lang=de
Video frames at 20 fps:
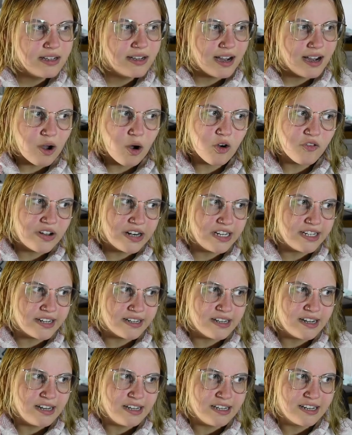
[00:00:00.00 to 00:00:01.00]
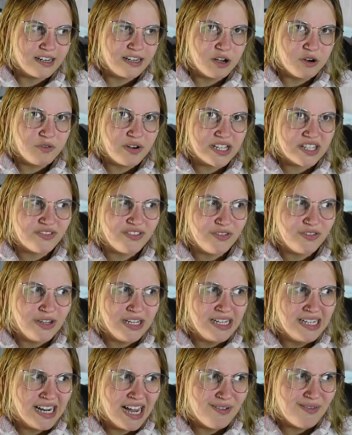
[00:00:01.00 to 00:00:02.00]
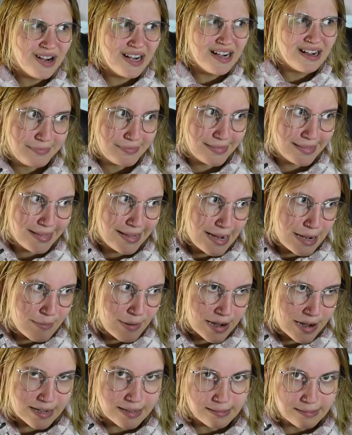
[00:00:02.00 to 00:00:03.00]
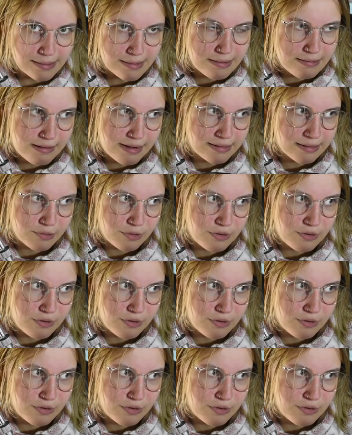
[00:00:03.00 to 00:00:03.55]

Auch wenn ich dann ja nicht genau weiß, wie viel, aber immerhin, ne? Also,